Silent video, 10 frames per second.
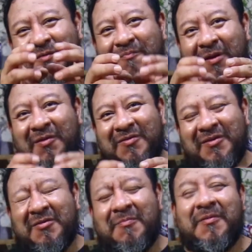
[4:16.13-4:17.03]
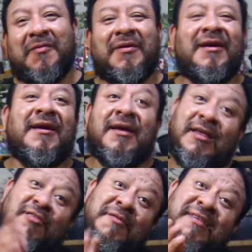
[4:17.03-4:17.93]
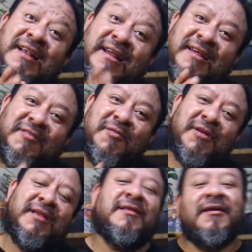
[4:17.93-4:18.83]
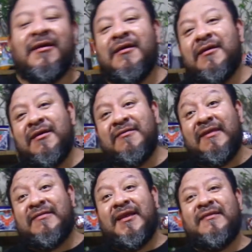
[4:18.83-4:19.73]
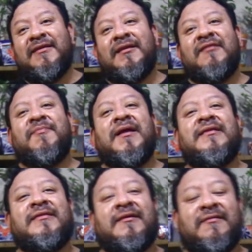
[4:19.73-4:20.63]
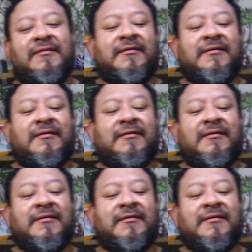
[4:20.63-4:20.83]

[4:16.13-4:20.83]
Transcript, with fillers: Peloncito el pobre. Y todavía se la rasuran y se estresan las plantas.